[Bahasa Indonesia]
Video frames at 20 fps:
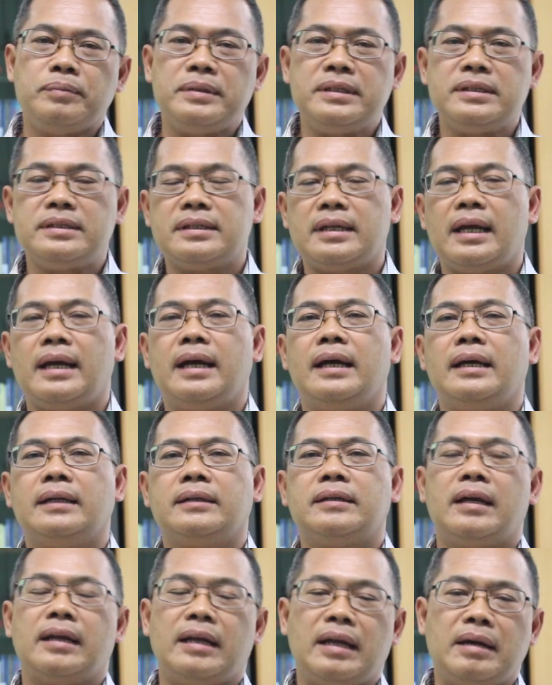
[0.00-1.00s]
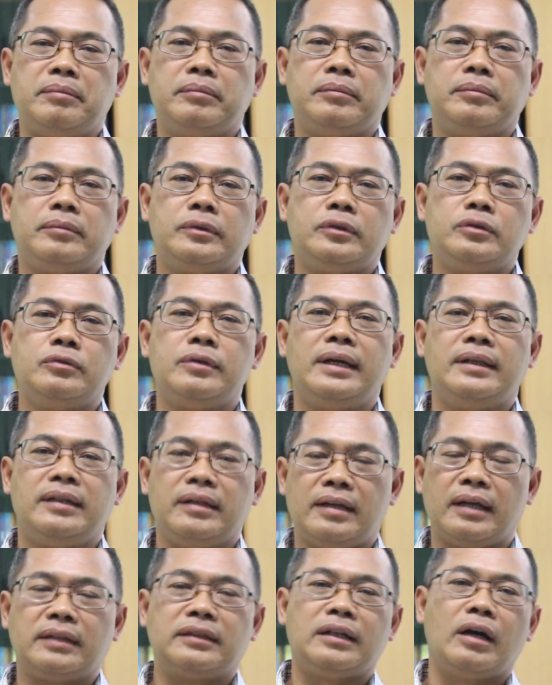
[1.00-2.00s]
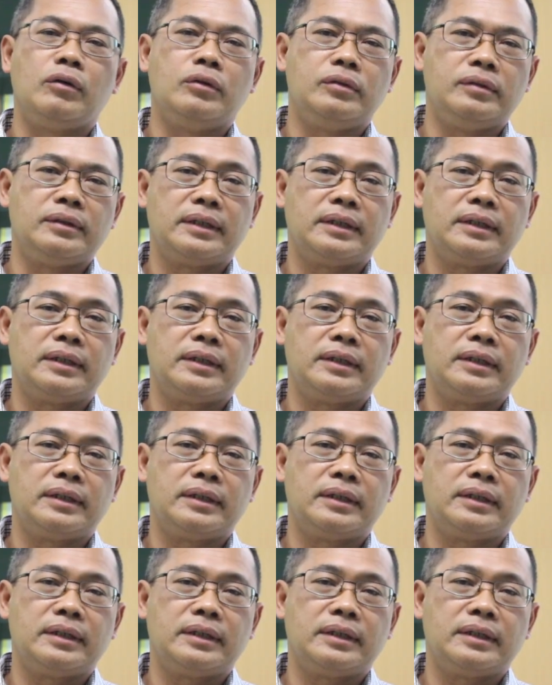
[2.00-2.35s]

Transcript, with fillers: bisa dalam 2-3 tahun